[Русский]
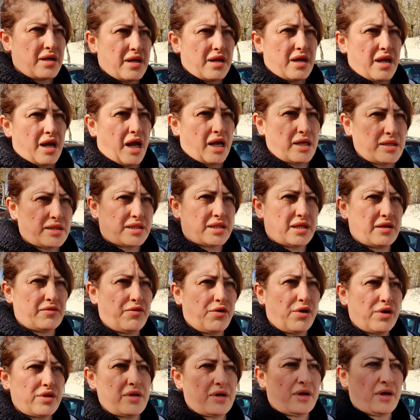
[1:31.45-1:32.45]
А
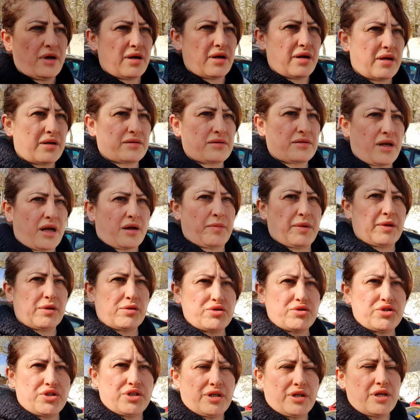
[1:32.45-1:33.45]
сегодня так
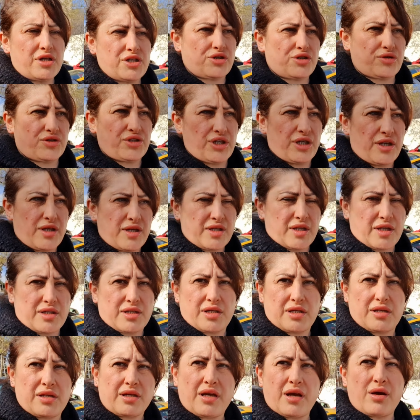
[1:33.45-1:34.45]
получилось, что через
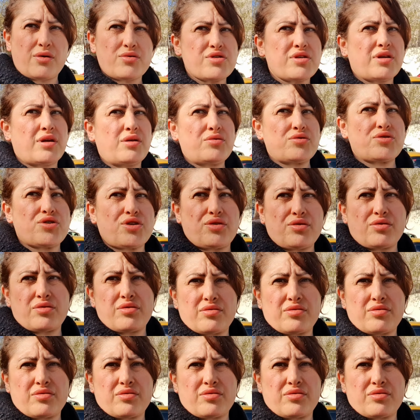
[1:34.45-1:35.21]
соседа я узнаю, что